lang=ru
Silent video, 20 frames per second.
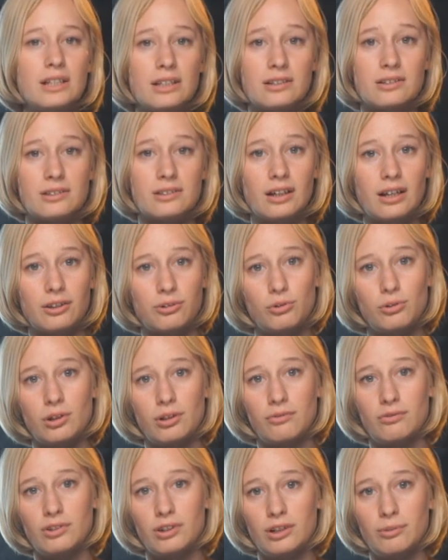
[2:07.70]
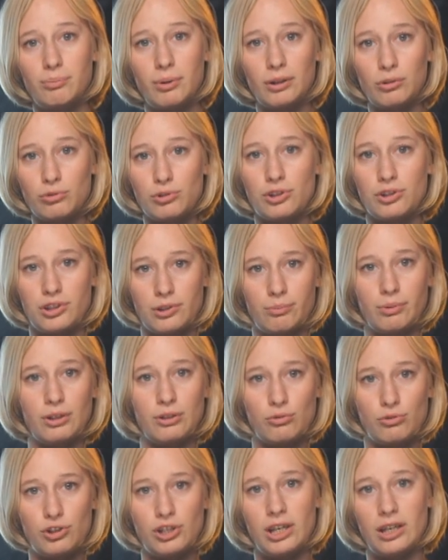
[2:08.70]
стилиста, которые вы получите
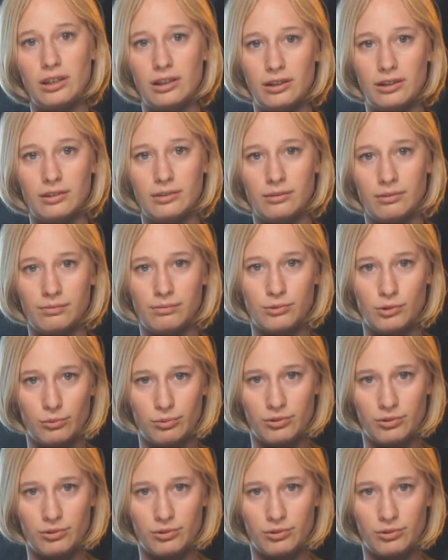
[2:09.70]
при изучении,